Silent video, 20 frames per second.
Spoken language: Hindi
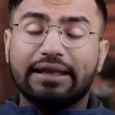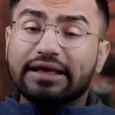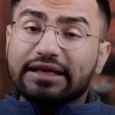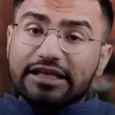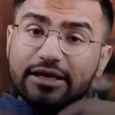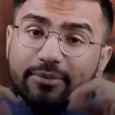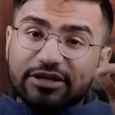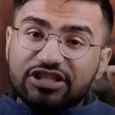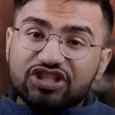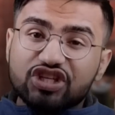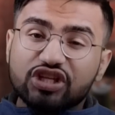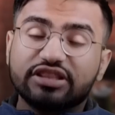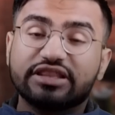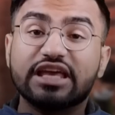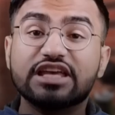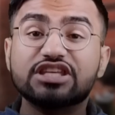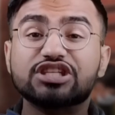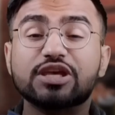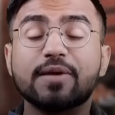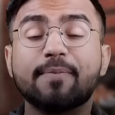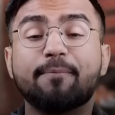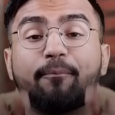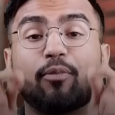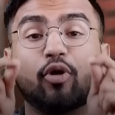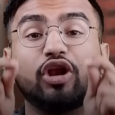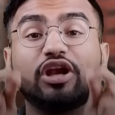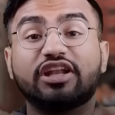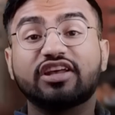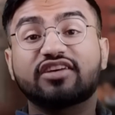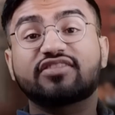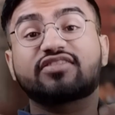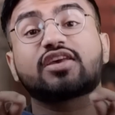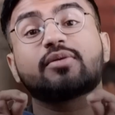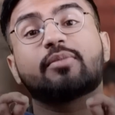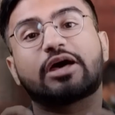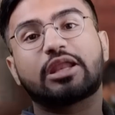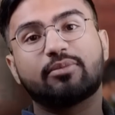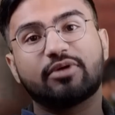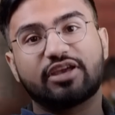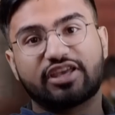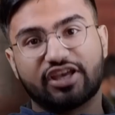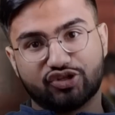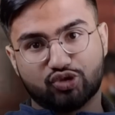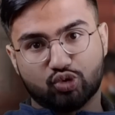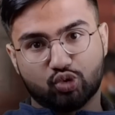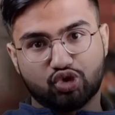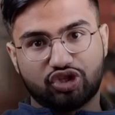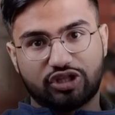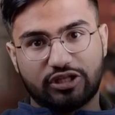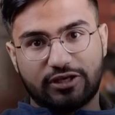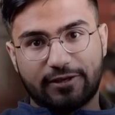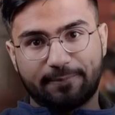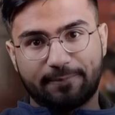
लेकिन ये बच्चे देश की पॉलिटिक्स के बारे में क्या सोचते